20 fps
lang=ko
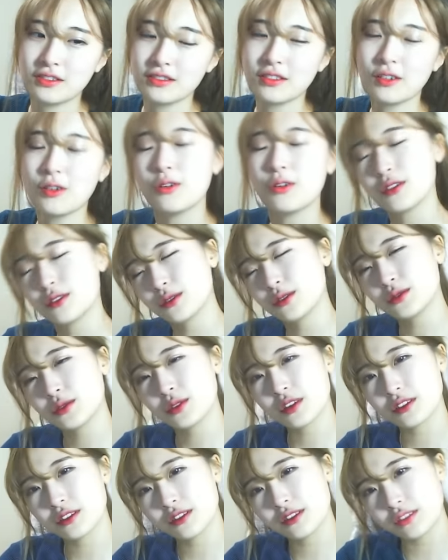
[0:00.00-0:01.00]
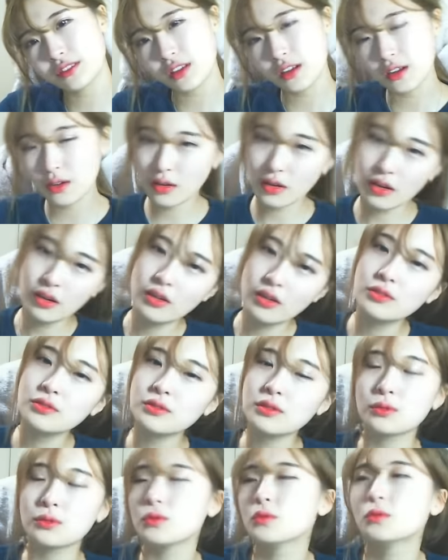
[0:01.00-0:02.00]
어, 그런데 진짜 아
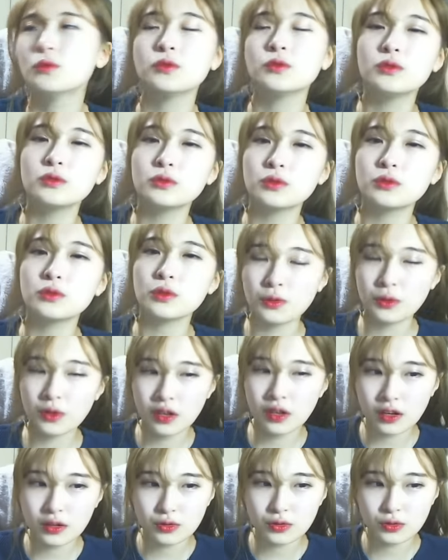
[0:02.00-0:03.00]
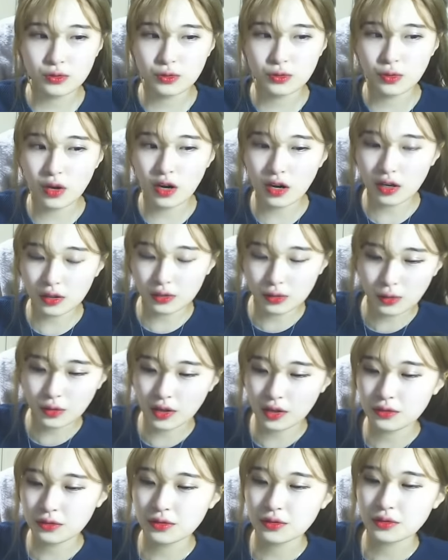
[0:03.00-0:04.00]
너무 죄송해가지고 아까
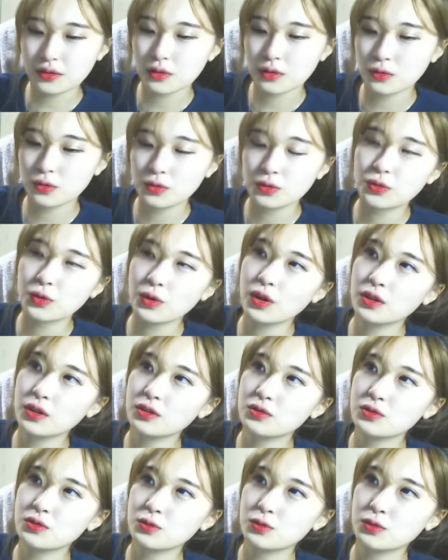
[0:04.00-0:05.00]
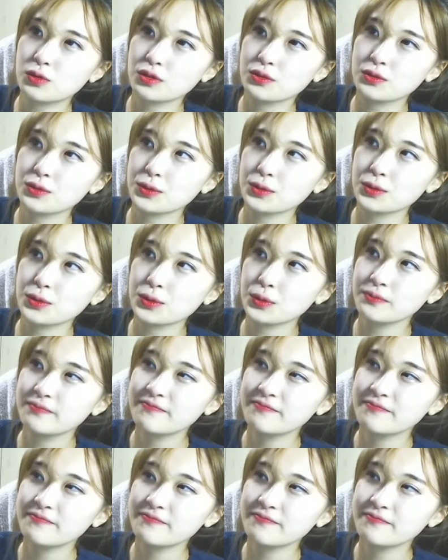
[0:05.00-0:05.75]
전화 왔을 때 너 어떻게 해야 될지 모르겠어서